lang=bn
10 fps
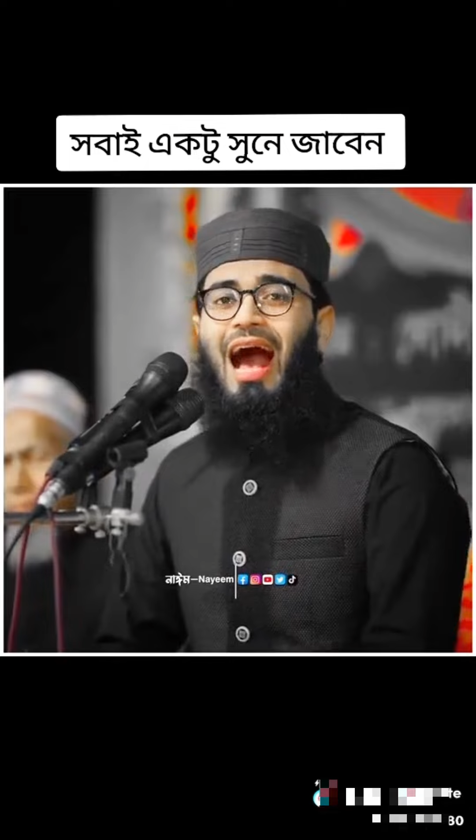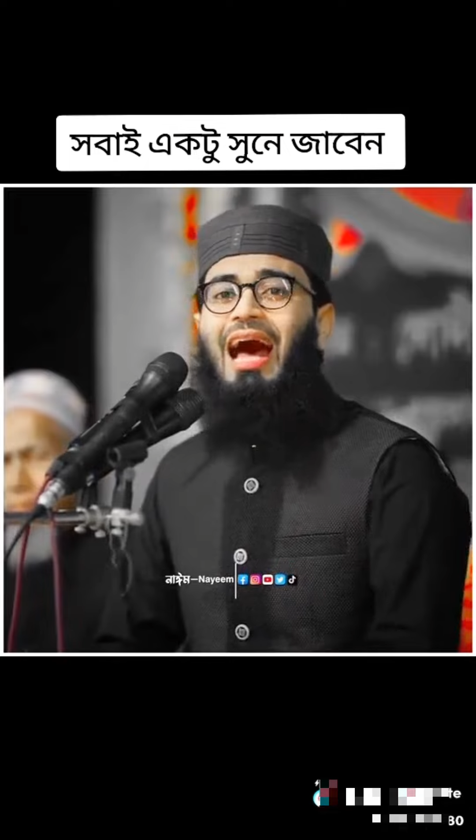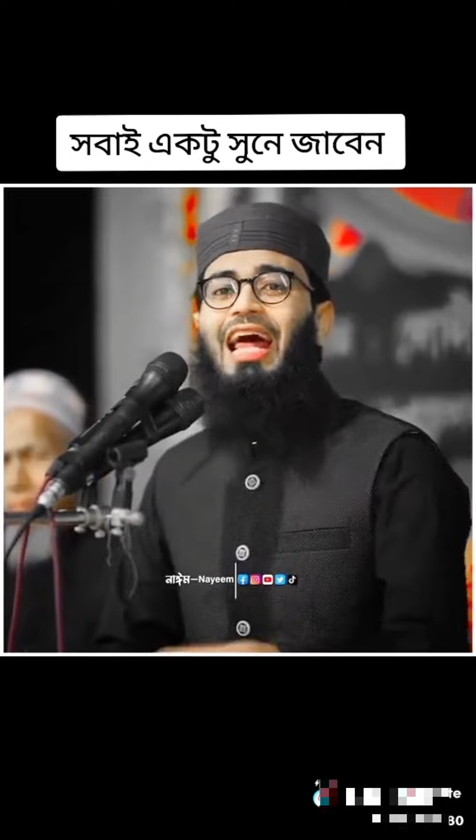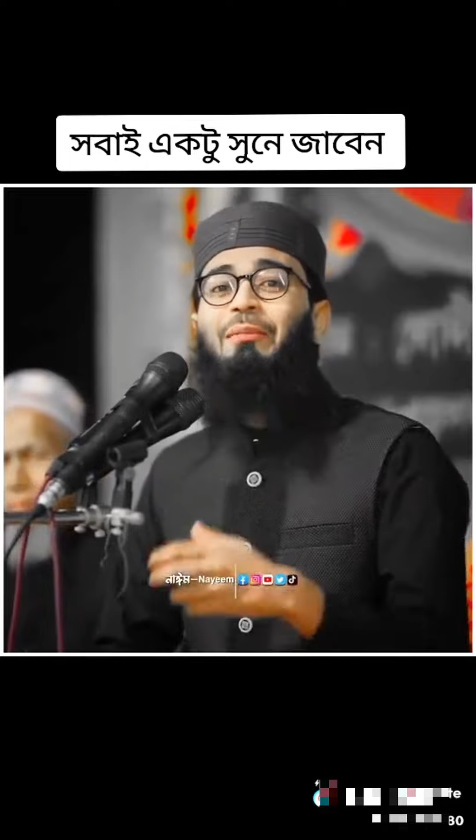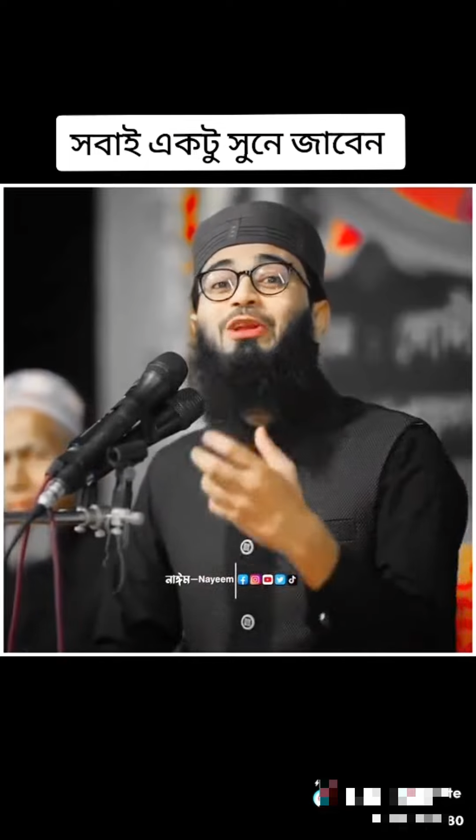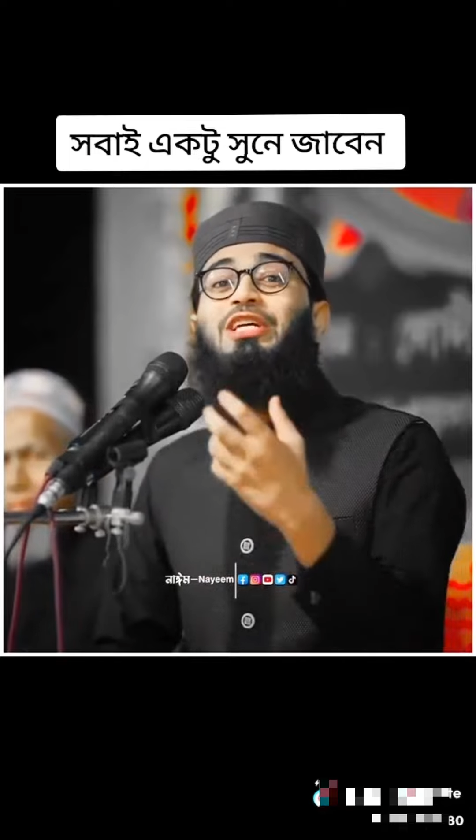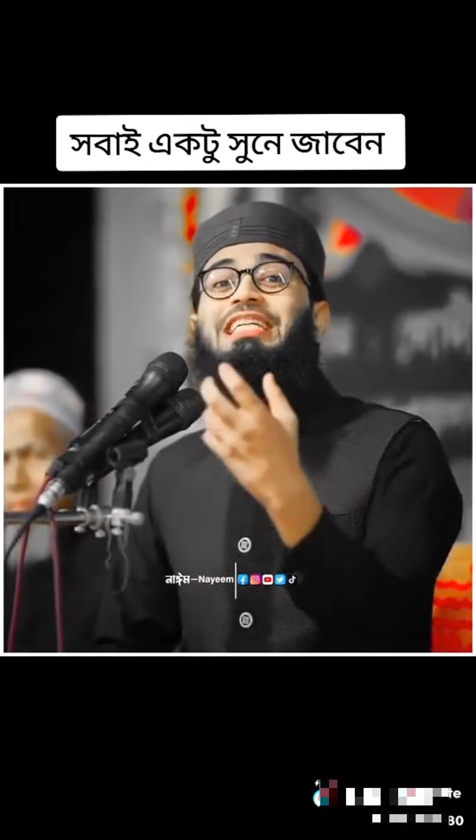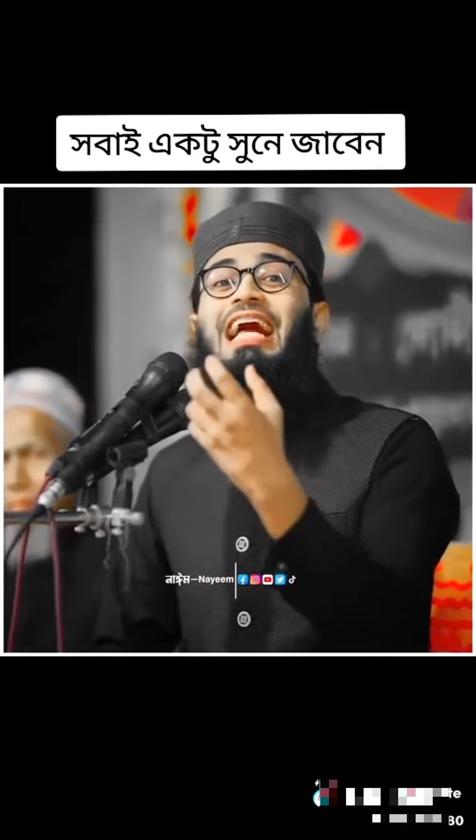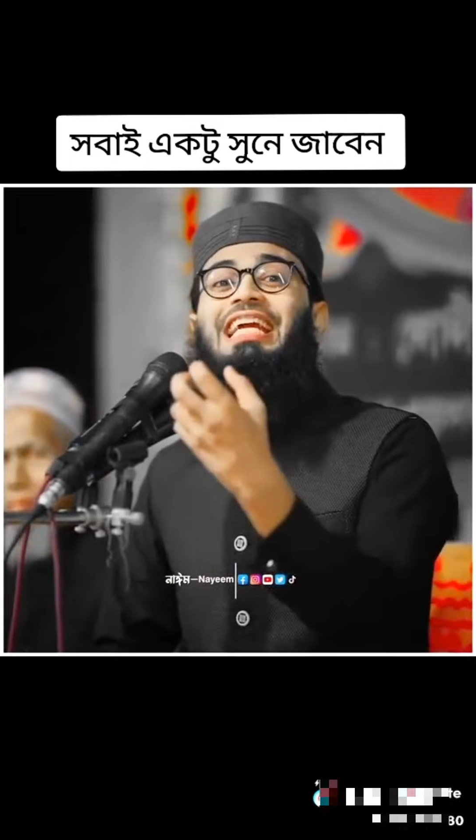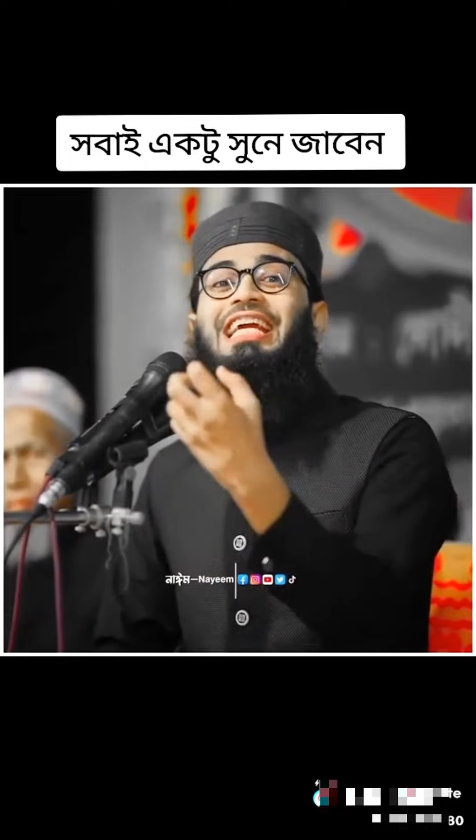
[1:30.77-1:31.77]
আনার মানে হচ্ছে
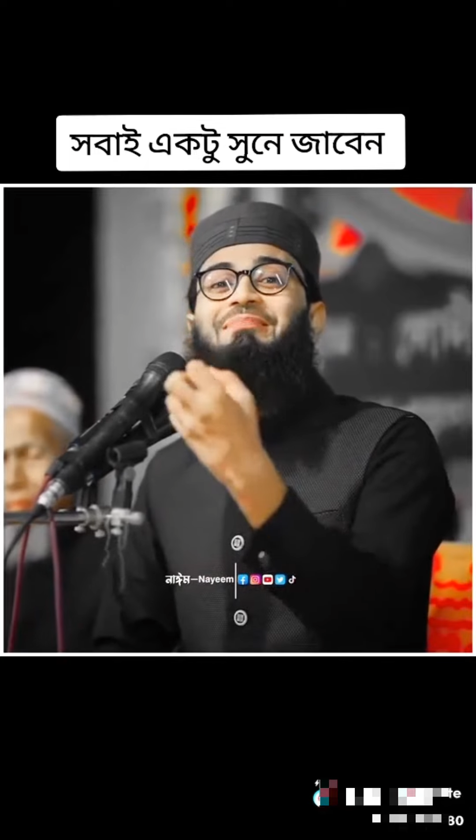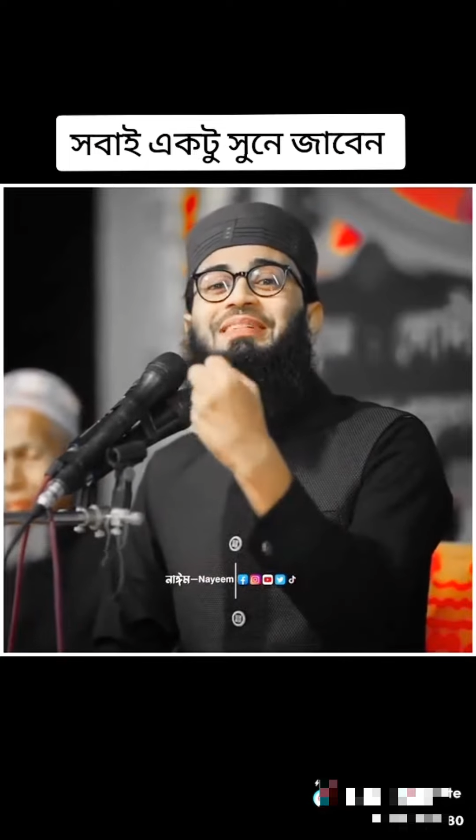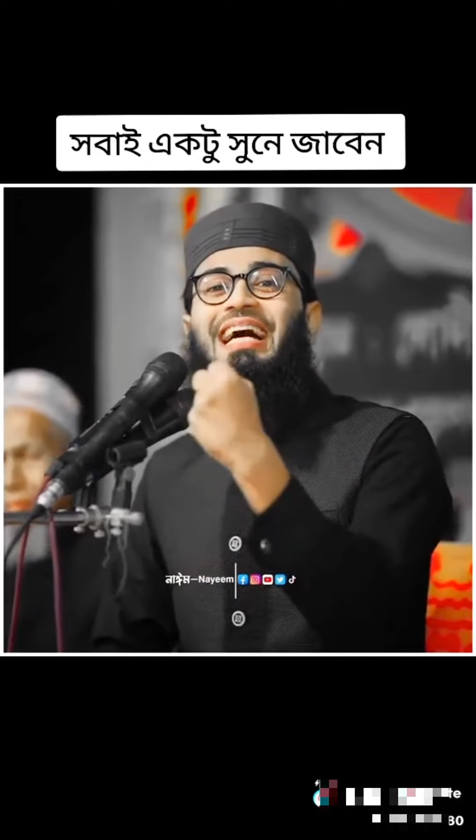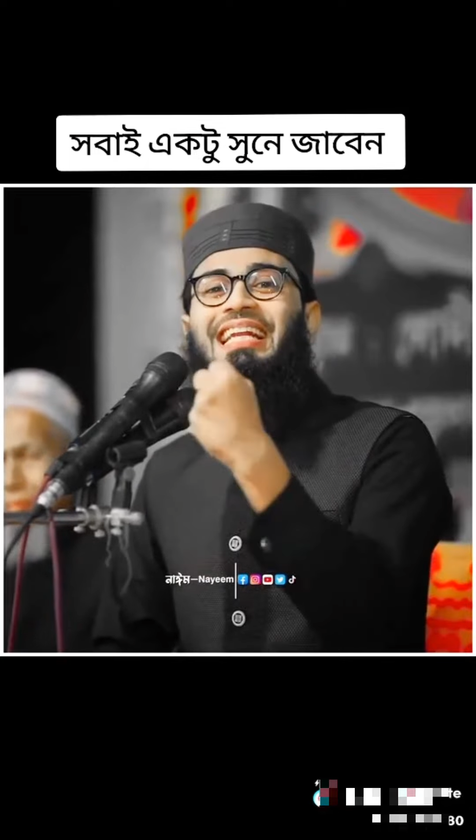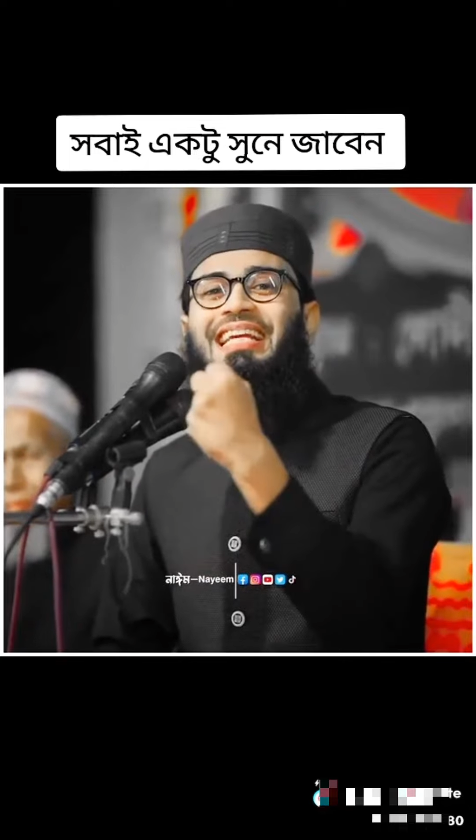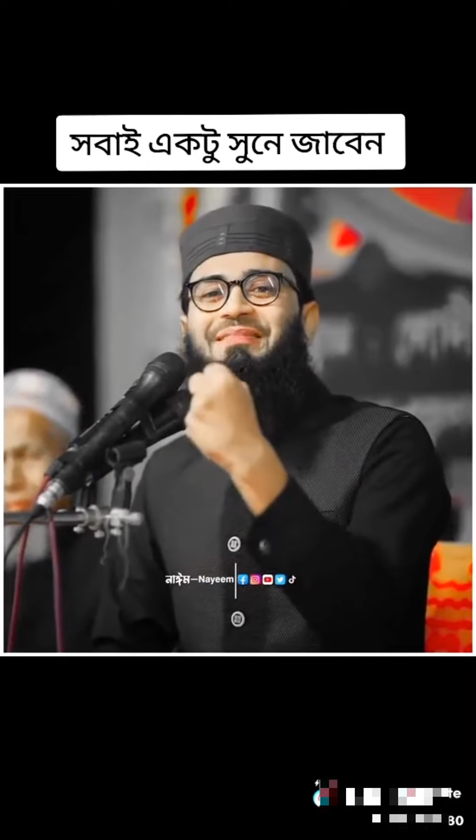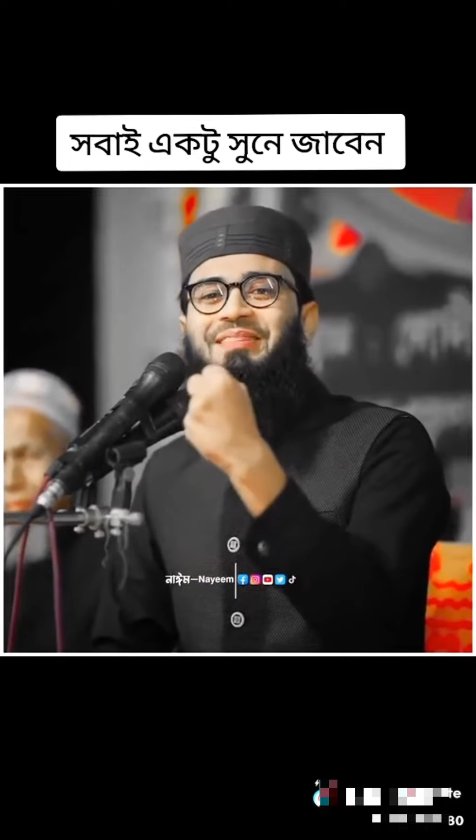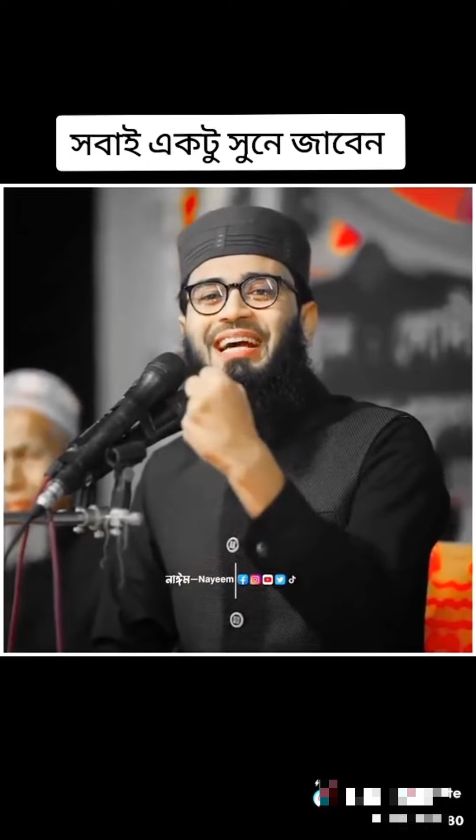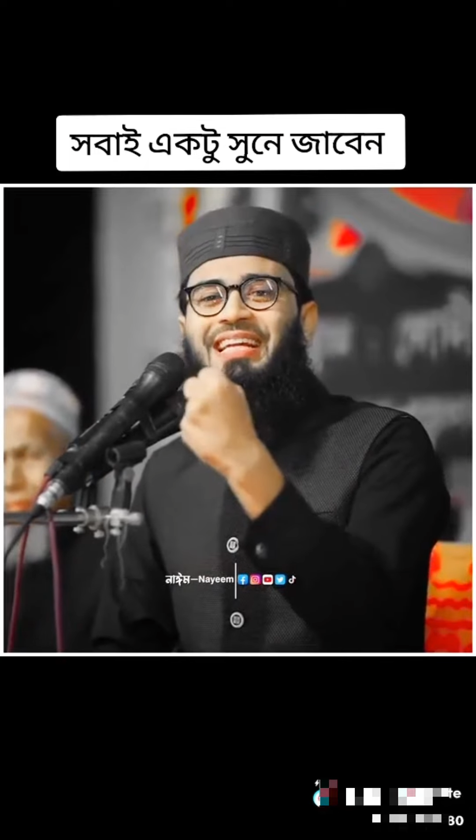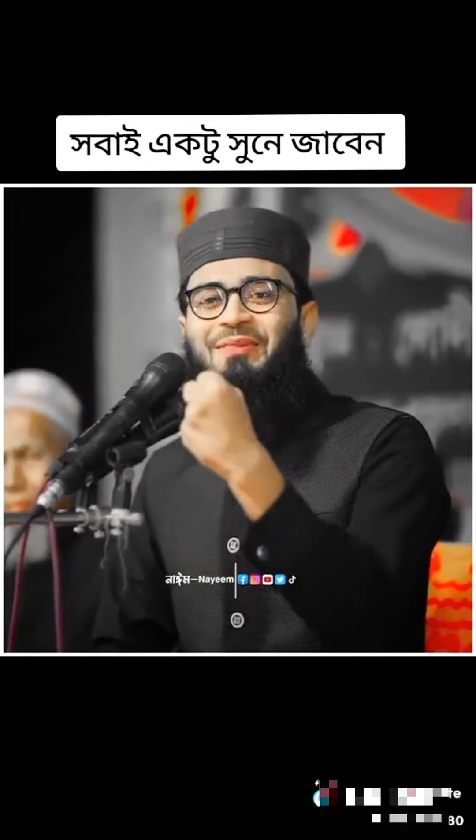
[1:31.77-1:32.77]
ডালিম ডালিম
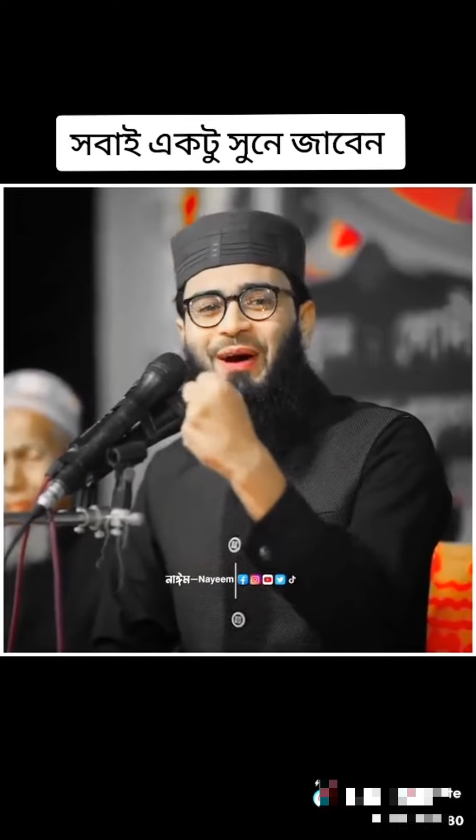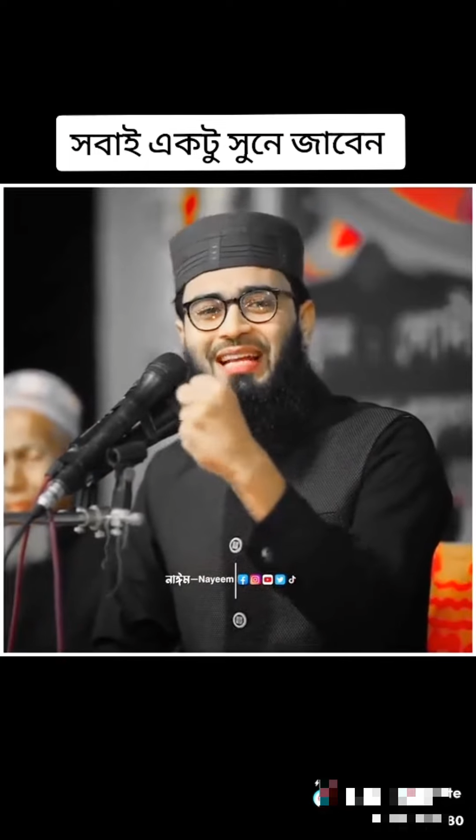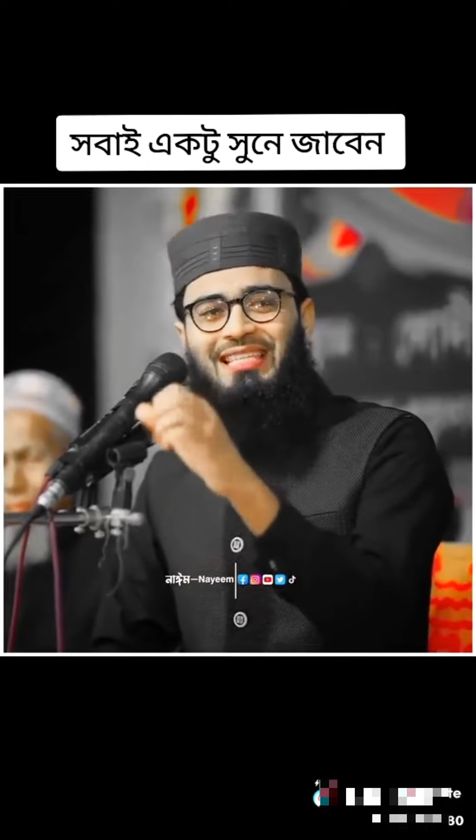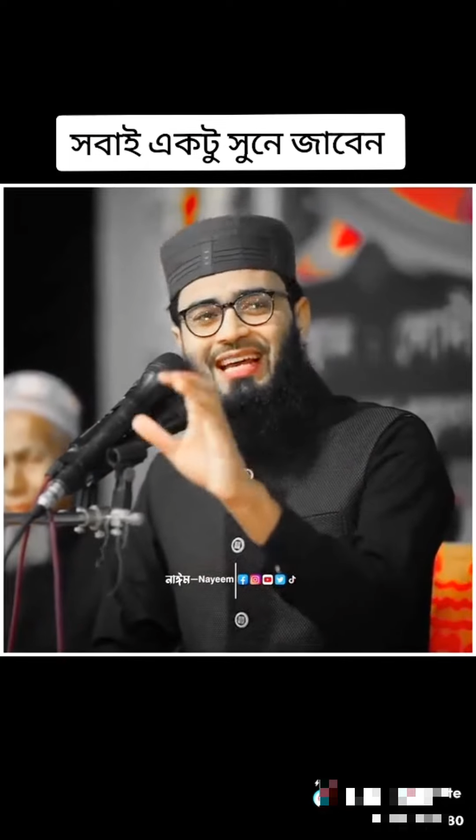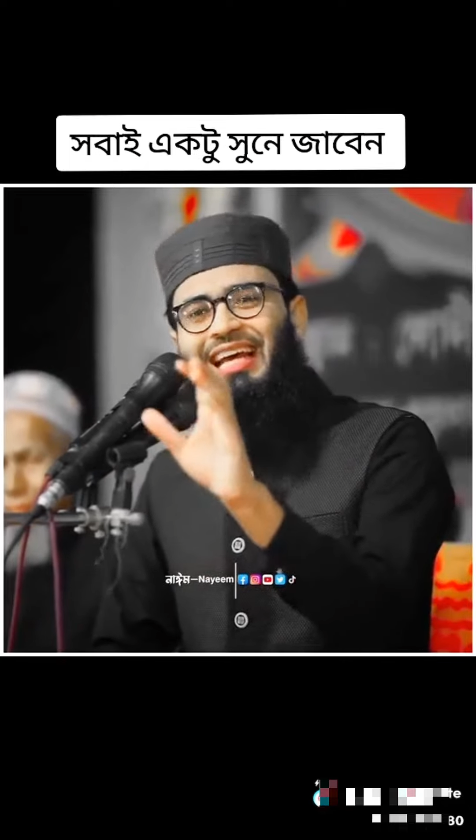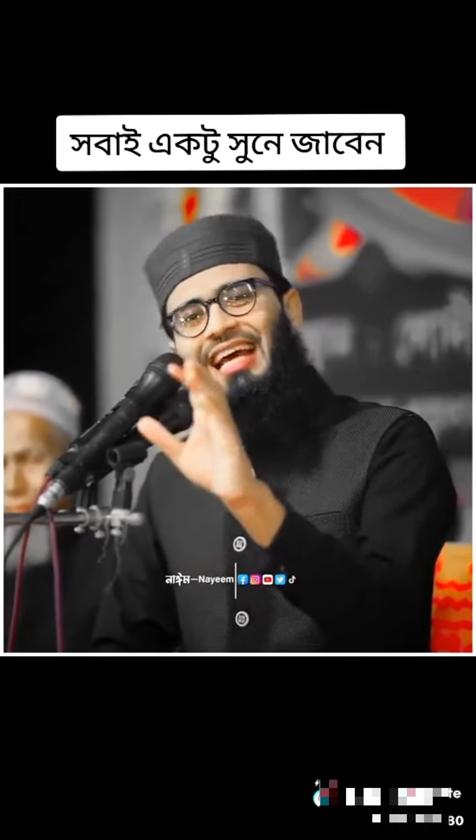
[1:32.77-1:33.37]
ডালিম ও আচ্ছা